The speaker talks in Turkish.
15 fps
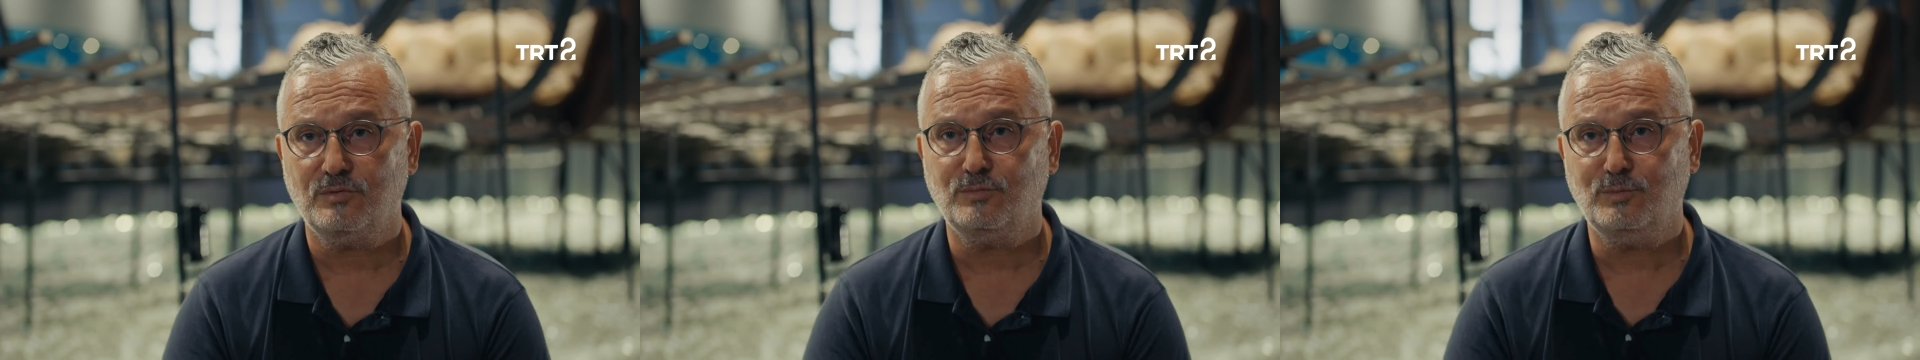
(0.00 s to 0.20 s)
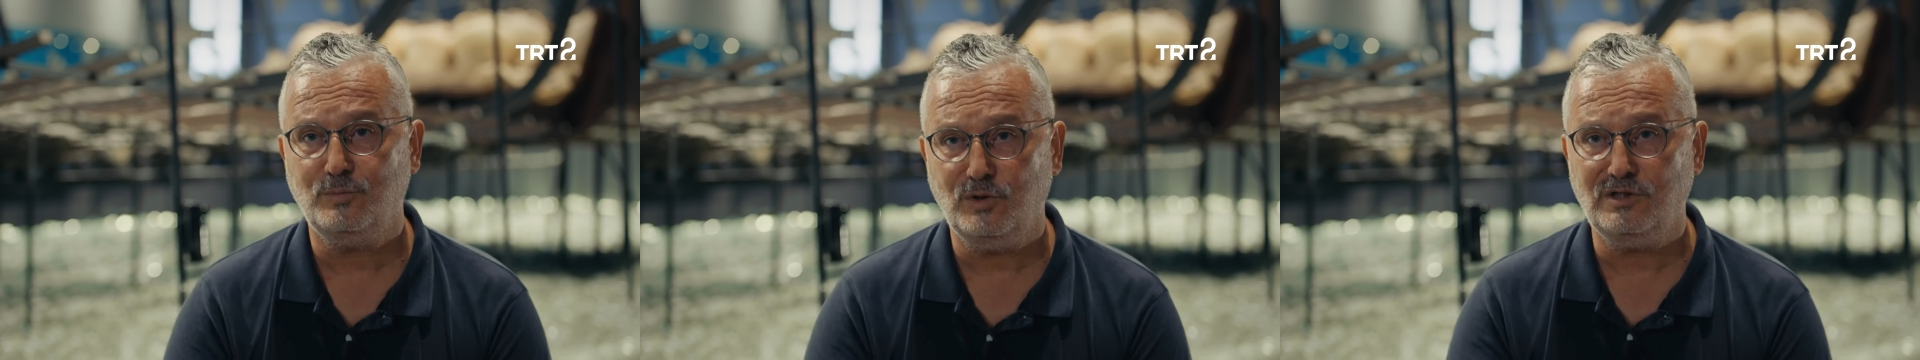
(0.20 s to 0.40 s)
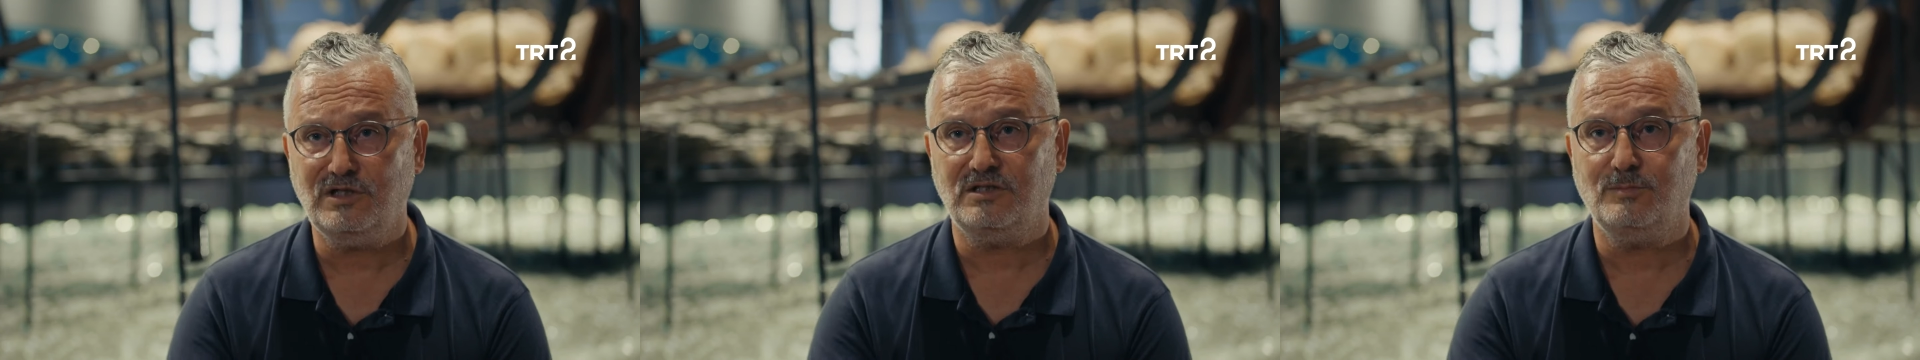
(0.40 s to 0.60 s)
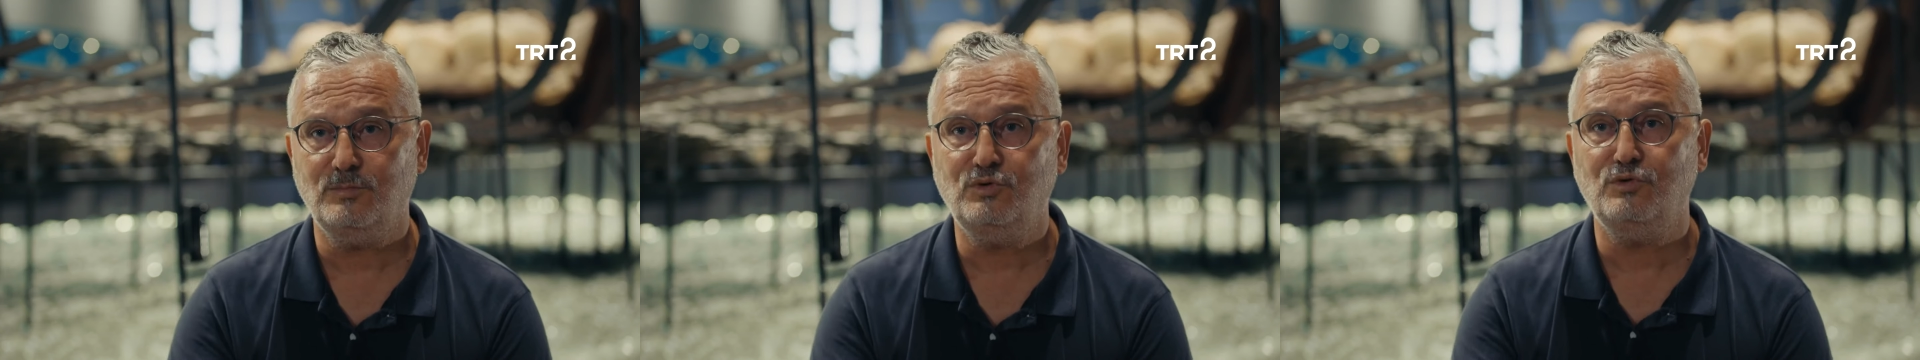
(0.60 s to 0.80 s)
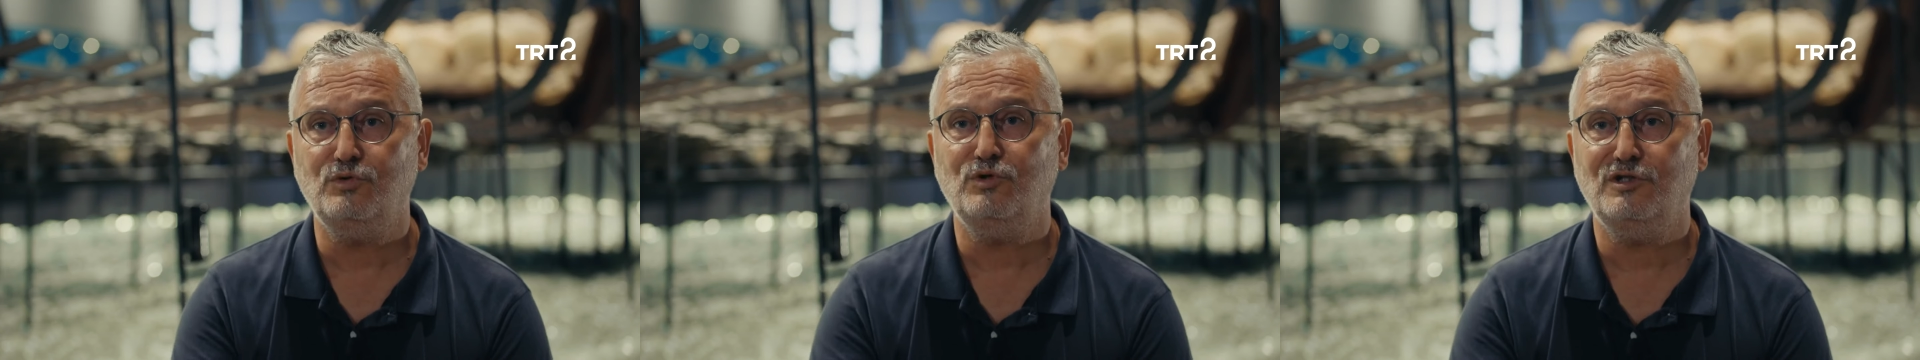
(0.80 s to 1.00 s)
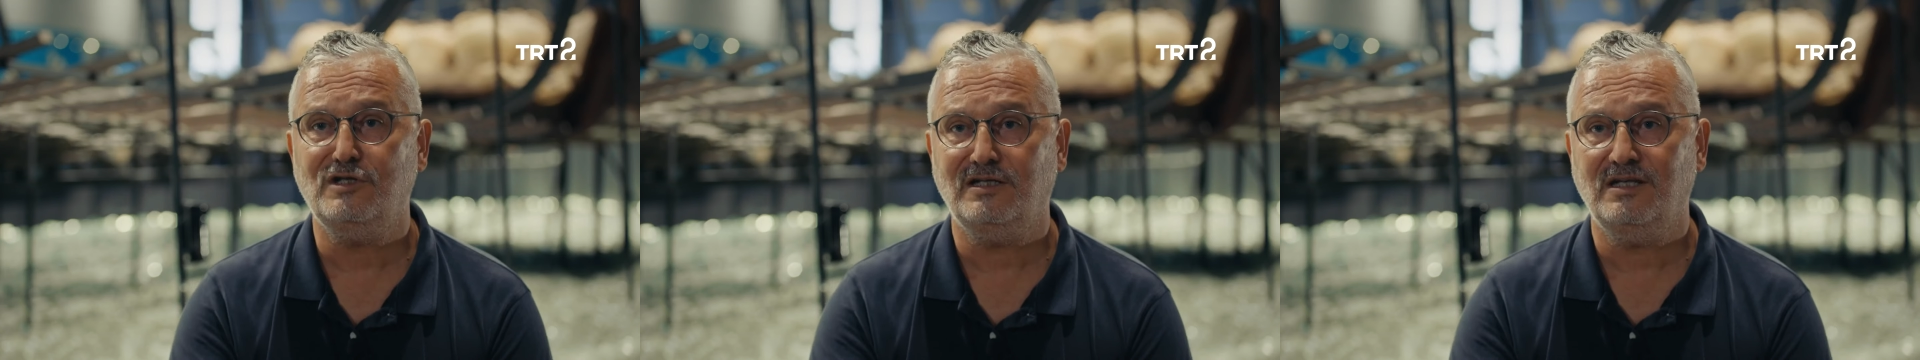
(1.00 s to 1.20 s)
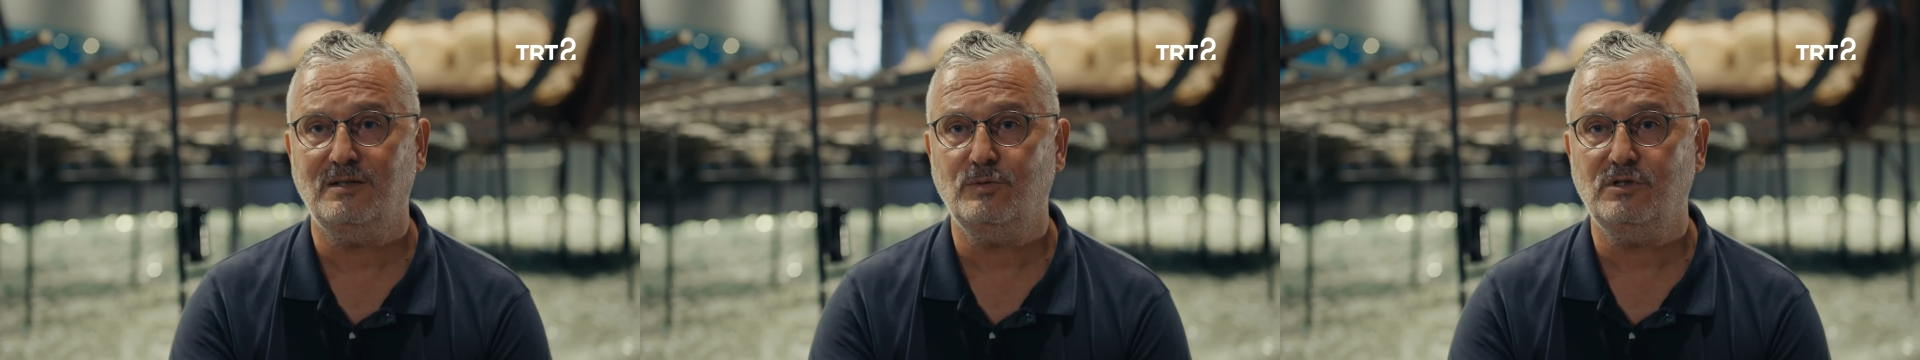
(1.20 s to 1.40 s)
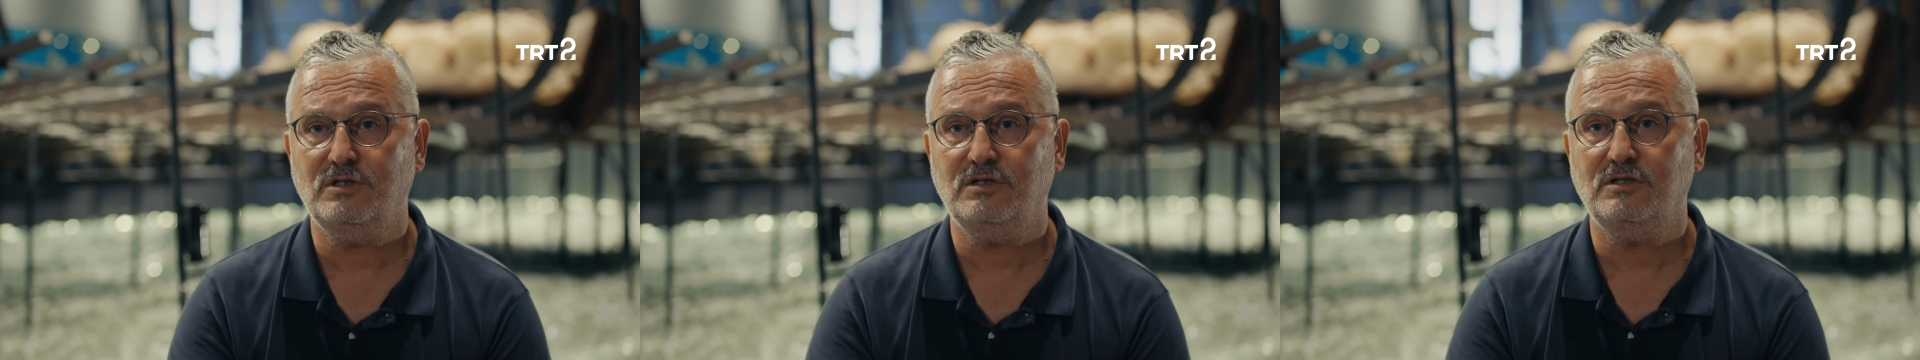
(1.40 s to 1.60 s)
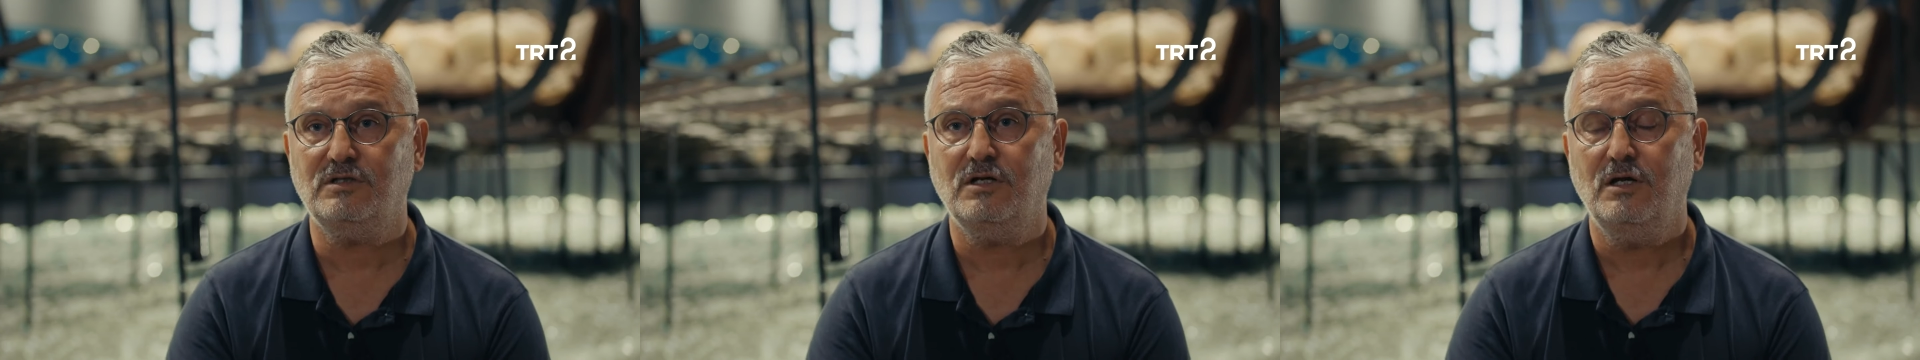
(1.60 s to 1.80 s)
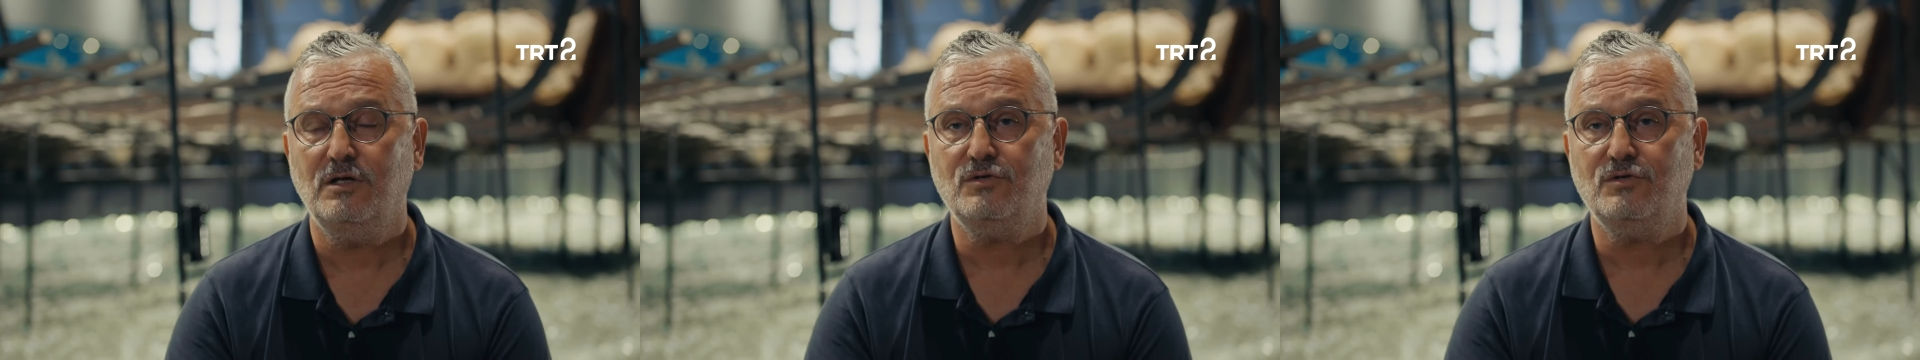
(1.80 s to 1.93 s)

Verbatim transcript: Bu böyledir. Bütün dünyada böyledir.